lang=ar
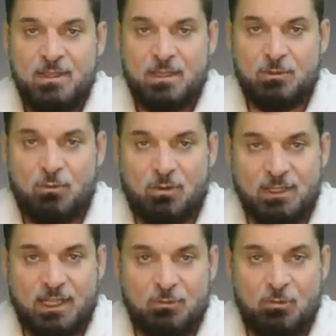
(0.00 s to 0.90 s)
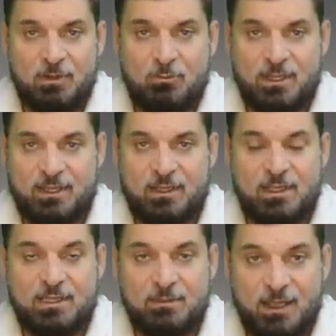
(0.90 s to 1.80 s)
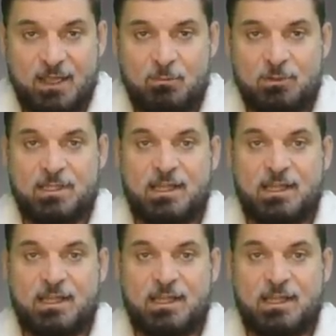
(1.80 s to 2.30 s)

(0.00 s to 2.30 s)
الاوكران عندهم روايه ان بخموت